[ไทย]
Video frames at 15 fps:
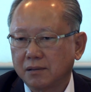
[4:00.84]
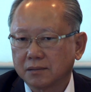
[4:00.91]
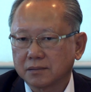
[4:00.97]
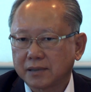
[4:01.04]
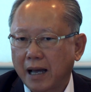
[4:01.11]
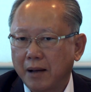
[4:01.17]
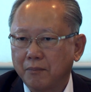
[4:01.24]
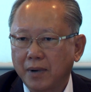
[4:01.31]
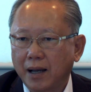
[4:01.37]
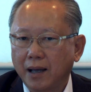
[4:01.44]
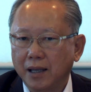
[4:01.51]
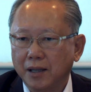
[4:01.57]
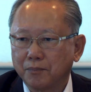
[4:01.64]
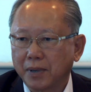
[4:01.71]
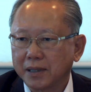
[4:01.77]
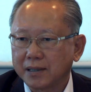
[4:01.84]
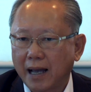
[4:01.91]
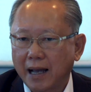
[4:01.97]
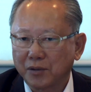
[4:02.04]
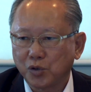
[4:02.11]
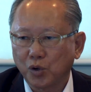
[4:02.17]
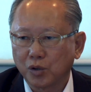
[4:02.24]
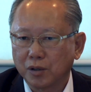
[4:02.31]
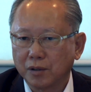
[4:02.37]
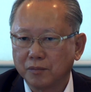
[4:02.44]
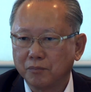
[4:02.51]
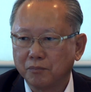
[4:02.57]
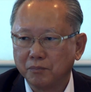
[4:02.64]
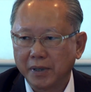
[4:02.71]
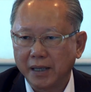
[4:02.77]
ต้องทำให้ประชาชน
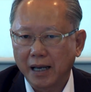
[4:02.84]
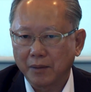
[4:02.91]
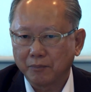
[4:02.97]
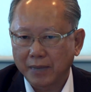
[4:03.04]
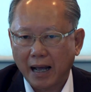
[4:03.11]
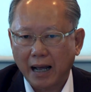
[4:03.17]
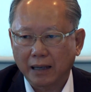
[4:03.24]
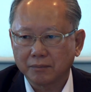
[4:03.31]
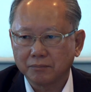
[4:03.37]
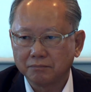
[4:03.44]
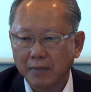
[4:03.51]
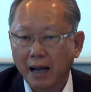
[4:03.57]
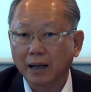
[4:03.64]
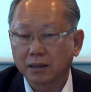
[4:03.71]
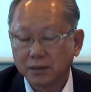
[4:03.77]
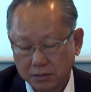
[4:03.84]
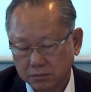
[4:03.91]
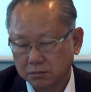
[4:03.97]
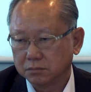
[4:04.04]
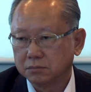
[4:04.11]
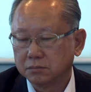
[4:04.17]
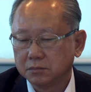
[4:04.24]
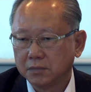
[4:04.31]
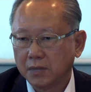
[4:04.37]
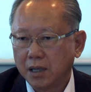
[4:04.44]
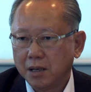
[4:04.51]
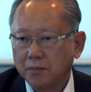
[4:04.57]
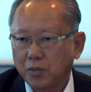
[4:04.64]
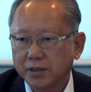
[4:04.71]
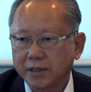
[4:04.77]
มีอำนาจมากขึ้น
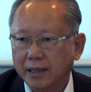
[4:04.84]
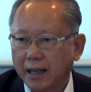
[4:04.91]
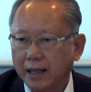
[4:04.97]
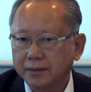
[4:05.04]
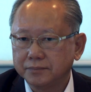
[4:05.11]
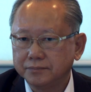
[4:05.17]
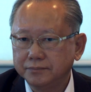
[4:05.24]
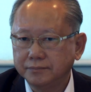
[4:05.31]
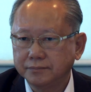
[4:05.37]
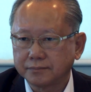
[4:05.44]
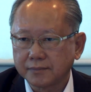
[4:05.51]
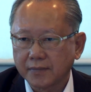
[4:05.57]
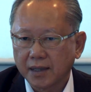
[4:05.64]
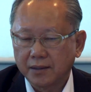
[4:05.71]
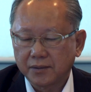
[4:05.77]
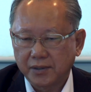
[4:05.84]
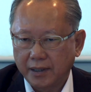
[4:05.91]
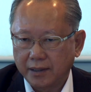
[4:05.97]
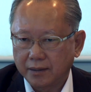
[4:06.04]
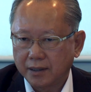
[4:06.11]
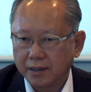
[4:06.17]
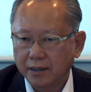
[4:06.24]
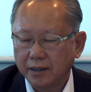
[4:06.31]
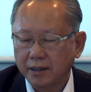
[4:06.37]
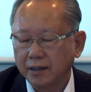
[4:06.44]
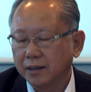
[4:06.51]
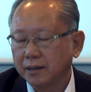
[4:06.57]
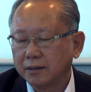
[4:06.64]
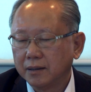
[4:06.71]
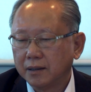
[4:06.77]
เพราะฉะนั้น สิ่งที่
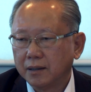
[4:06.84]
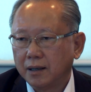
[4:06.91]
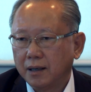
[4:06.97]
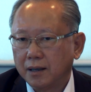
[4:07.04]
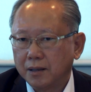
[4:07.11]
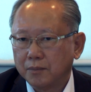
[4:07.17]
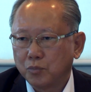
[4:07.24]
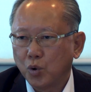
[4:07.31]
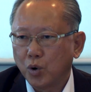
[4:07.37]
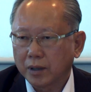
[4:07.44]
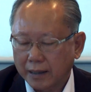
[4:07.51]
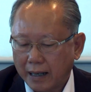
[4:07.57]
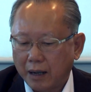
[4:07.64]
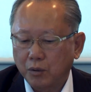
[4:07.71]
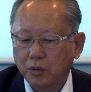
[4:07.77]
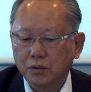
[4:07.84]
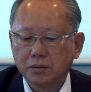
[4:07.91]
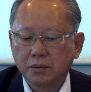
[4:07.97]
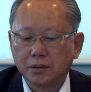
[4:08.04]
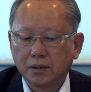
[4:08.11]
พวกเรา